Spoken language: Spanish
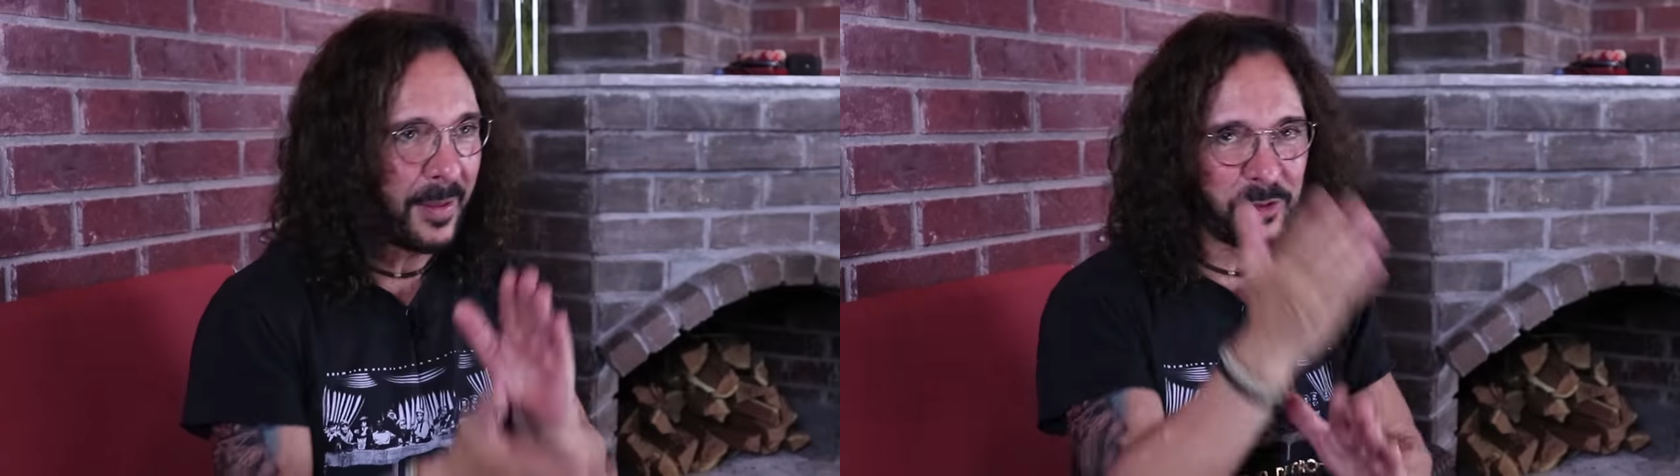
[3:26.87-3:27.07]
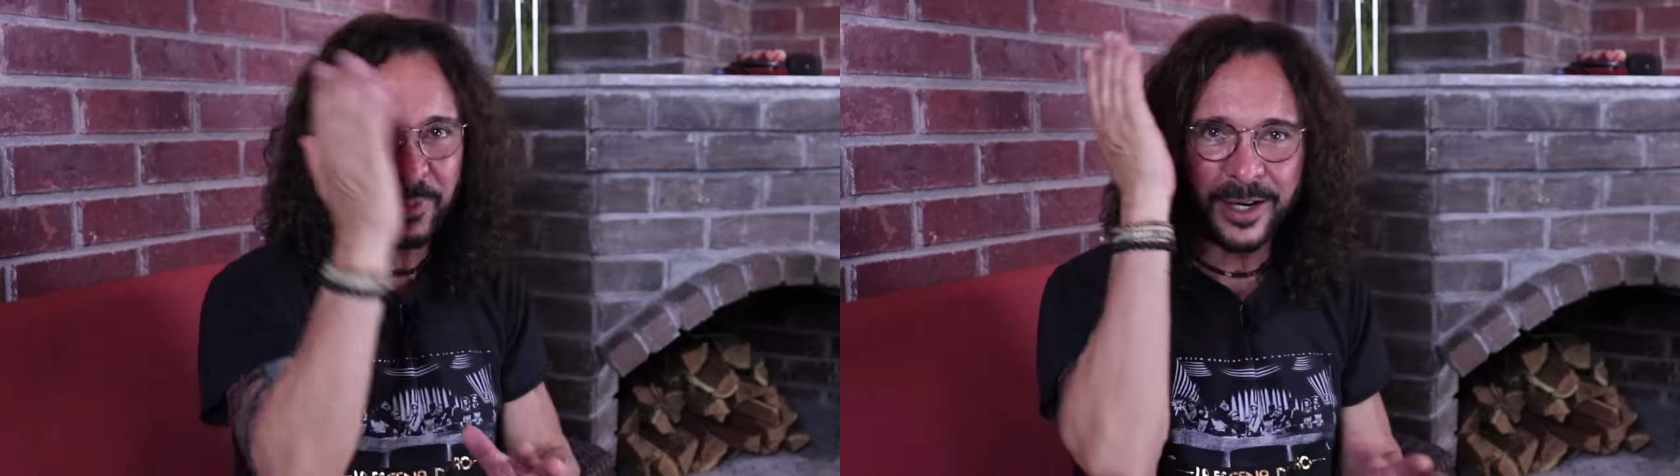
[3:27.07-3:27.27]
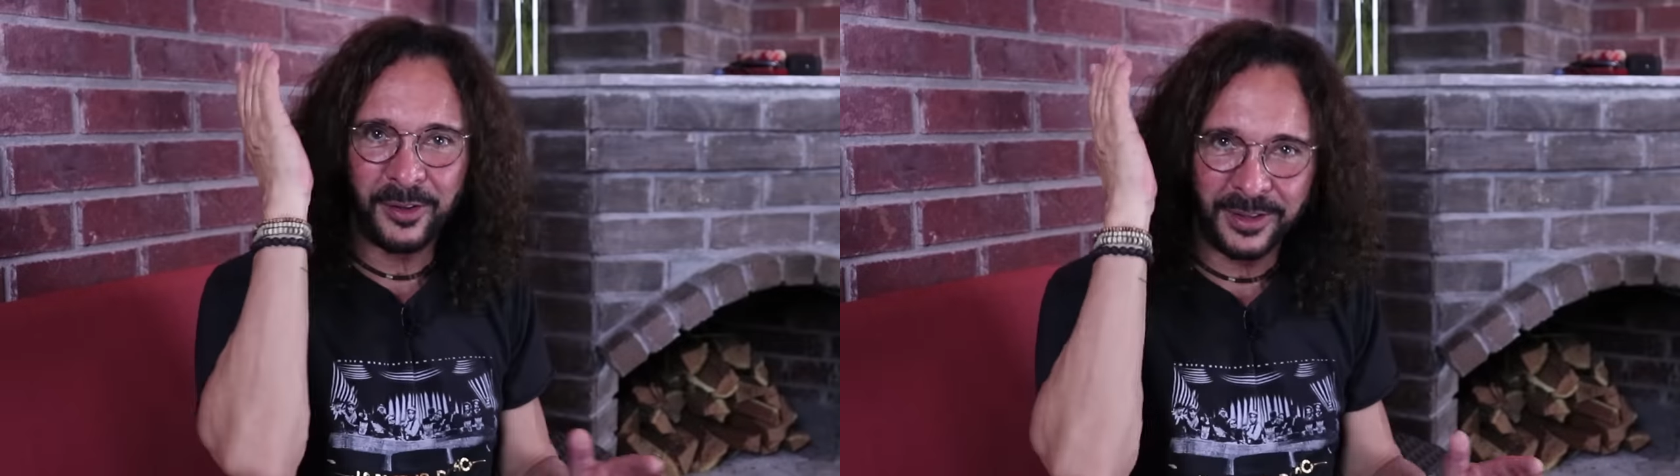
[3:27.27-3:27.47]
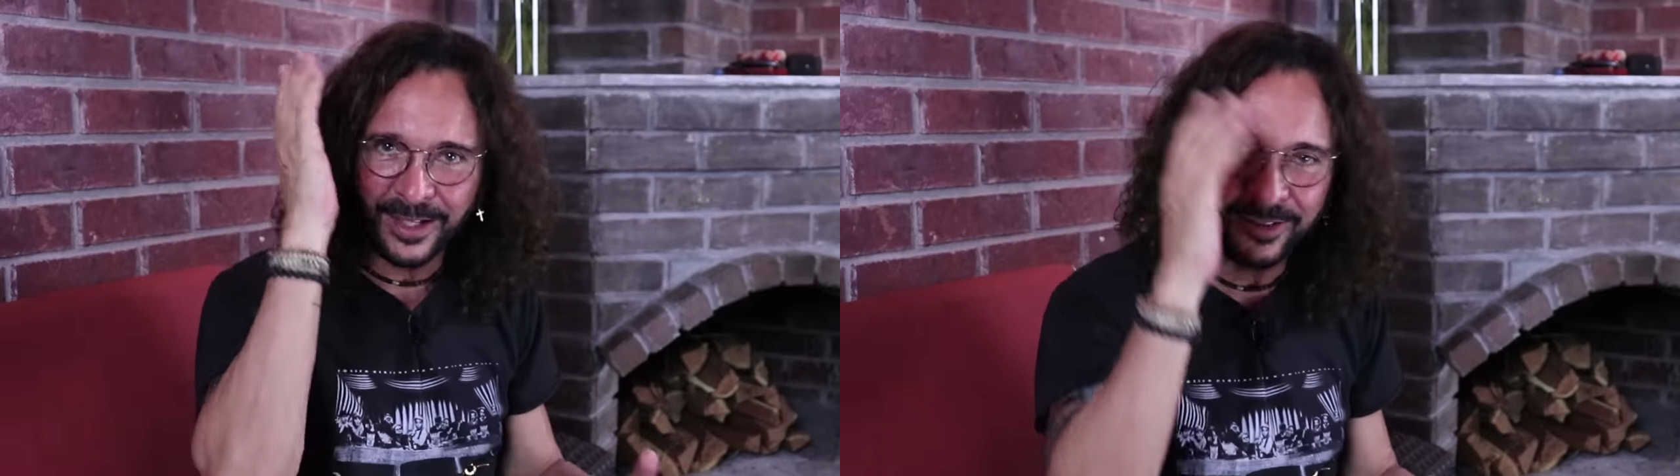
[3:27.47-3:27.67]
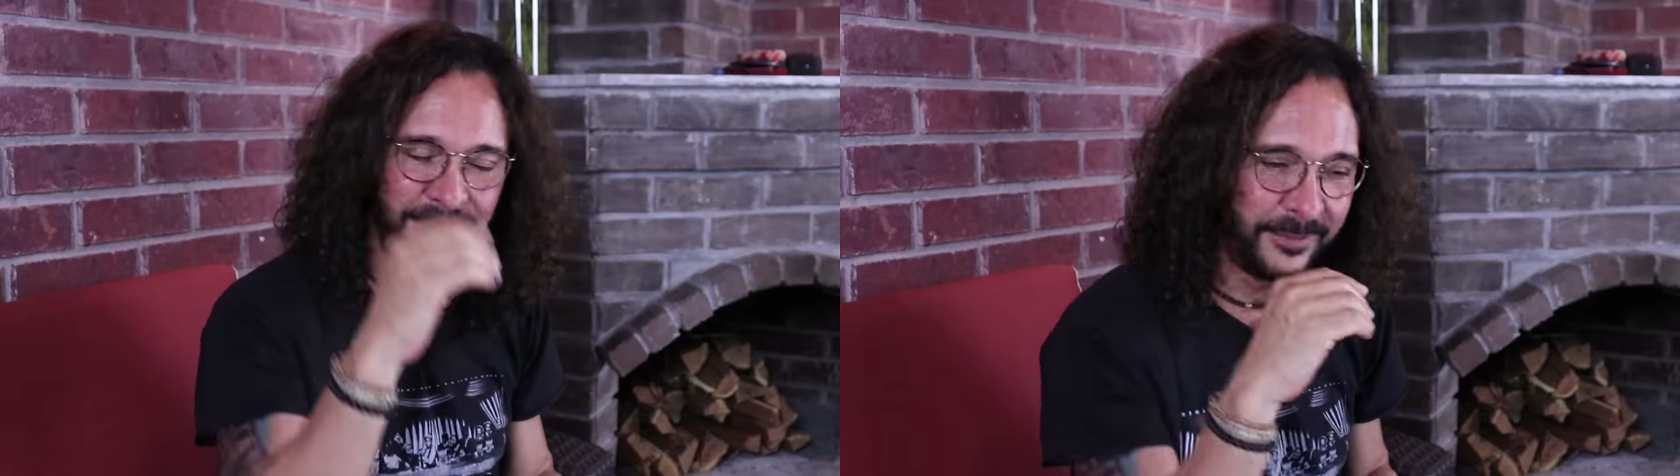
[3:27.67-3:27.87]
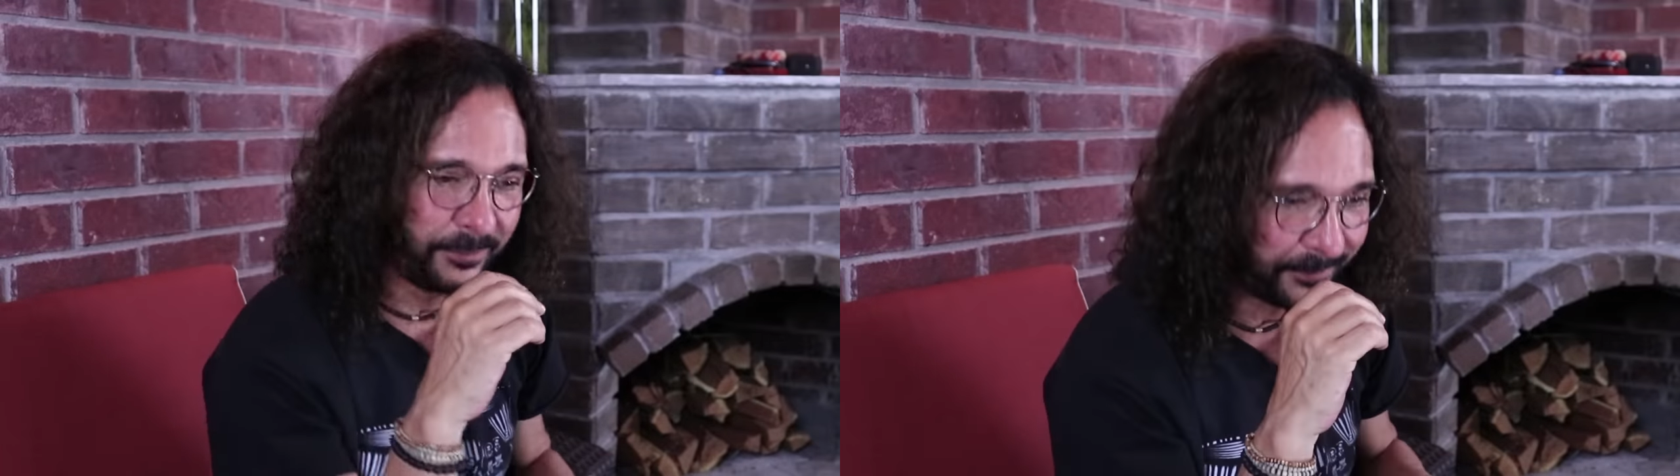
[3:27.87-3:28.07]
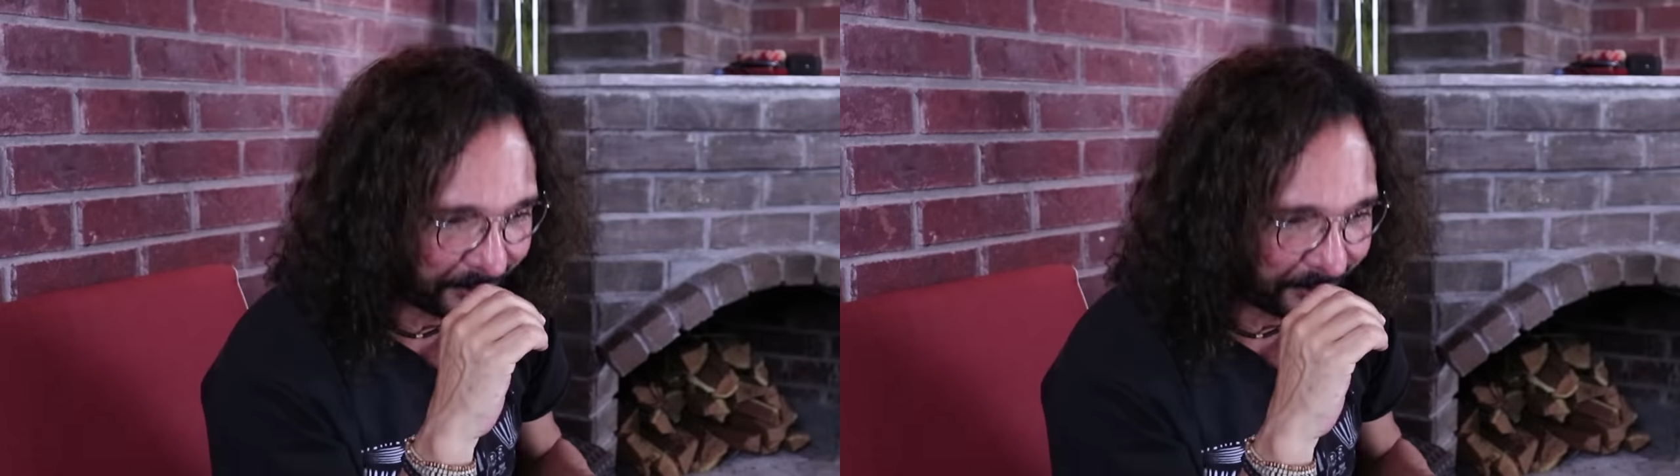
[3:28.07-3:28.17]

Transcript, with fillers: ya vamos para el hotel, ¿no?